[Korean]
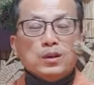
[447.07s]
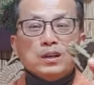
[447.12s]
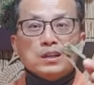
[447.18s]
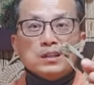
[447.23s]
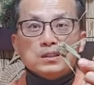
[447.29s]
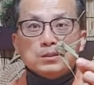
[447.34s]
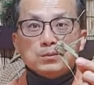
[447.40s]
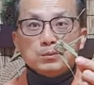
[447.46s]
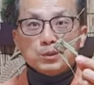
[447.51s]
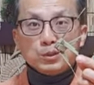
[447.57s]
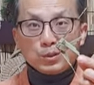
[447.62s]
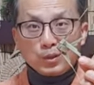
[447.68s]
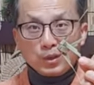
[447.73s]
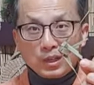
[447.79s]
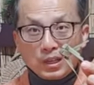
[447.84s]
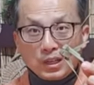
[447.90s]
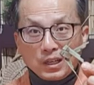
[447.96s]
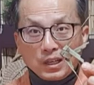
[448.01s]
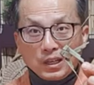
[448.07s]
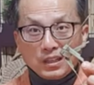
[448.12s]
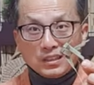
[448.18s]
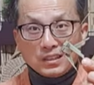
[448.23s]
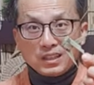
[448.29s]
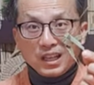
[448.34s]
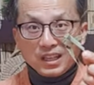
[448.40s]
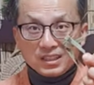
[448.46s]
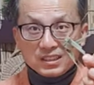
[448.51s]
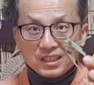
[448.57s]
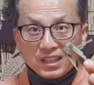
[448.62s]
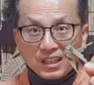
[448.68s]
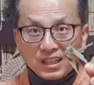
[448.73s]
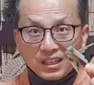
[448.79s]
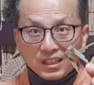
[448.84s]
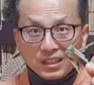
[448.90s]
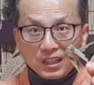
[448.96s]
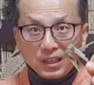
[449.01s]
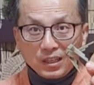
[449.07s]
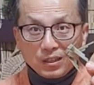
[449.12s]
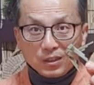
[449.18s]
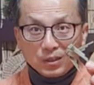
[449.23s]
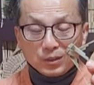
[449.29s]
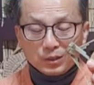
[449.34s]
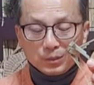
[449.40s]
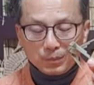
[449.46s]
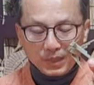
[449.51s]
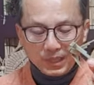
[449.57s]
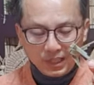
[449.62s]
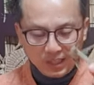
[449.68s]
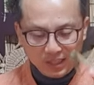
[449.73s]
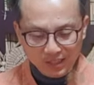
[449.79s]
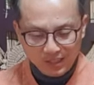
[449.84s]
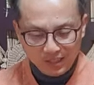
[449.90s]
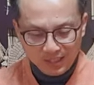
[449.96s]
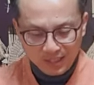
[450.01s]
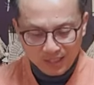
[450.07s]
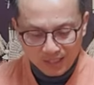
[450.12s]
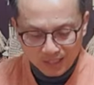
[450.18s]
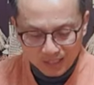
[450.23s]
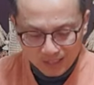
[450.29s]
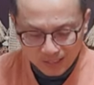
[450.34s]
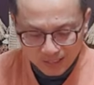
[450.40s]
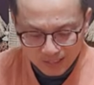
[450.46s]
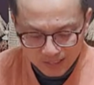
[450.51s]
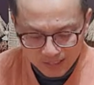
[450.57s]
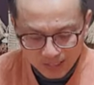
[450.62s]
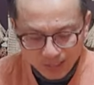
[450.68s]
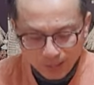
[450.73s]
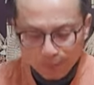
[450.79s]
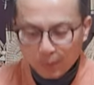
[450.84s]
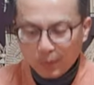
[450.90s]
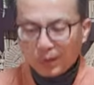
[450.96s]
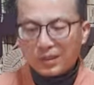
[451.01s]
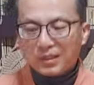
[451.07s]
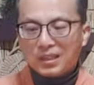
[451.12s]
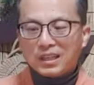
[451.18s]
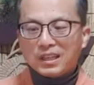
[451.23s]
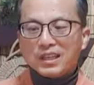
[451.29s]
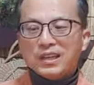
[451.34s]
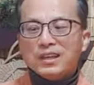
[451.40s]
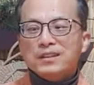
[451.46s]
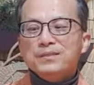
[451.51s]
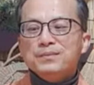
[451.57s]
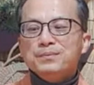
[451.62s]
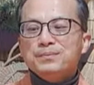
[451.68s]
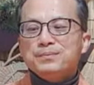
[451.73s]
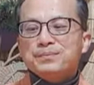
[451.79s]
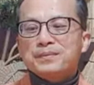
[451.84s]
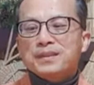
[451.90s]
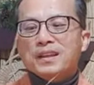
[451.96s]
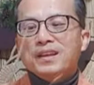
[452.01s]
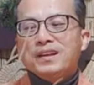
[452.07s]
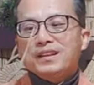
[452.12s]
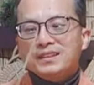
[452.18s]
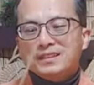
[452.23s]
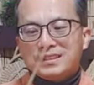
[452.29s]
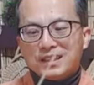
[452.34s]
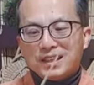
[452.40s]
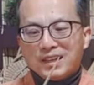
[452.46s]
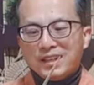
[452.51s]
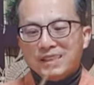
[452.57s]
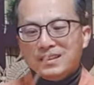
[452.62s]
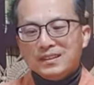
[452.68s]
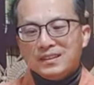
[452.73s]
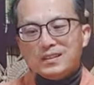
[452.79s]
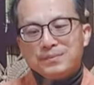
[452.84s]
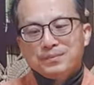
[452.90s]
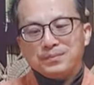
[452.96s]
이와 같은 물고기가 탄생하게 되는 것입니다. 자, 보여드릴게요. 자,